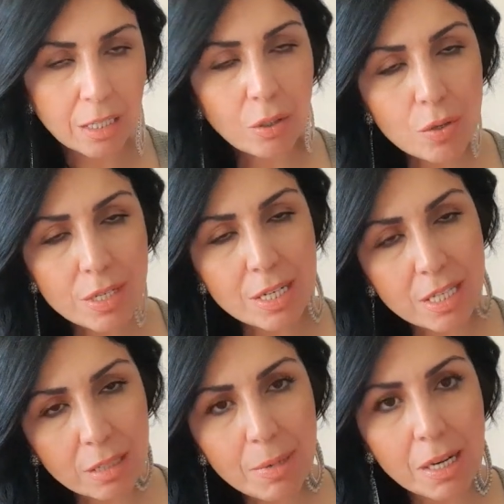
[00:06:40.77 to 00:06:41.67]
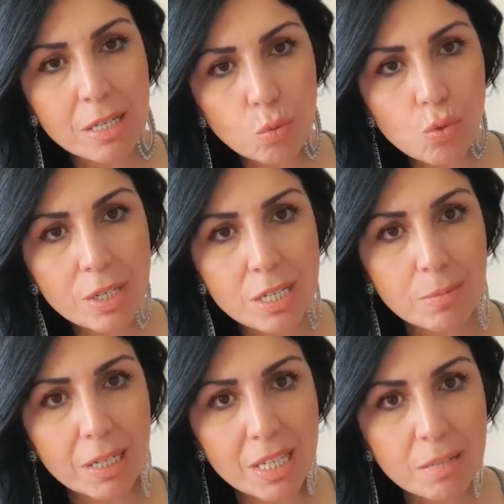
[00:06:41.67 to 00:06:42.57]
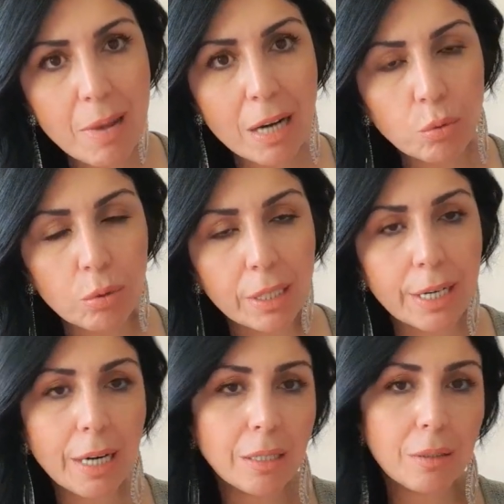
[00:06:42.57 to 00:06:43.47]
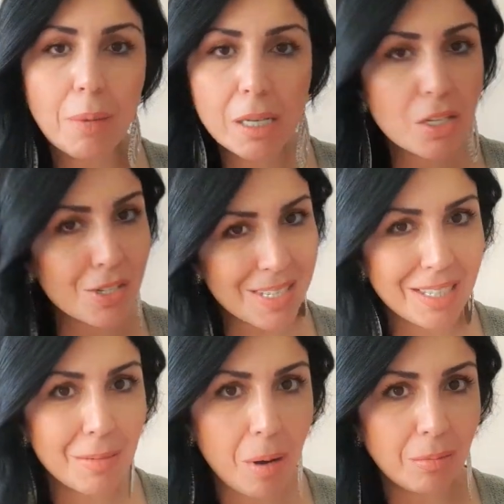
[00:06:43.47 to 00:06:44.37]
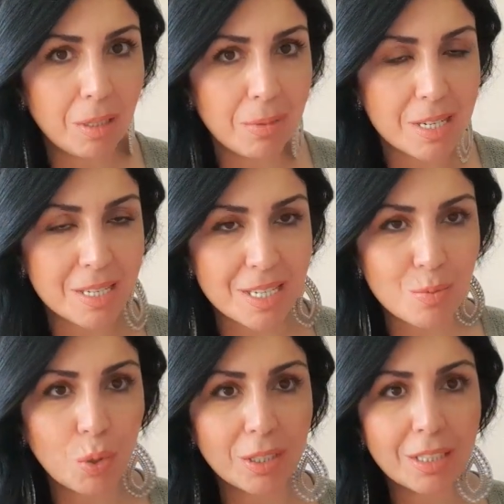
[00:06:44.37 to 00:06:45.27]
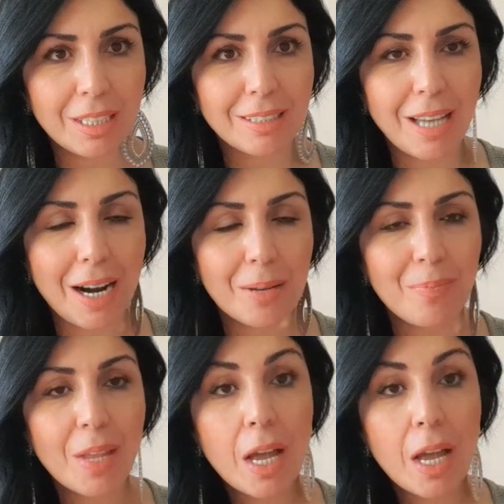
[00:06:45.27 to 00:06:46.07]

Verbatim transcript: gözlerinize de biraz uç kısımlarına rimel kullanarak makyajınızı tamamlayabilirsiniz. Bu kadarı yeterli.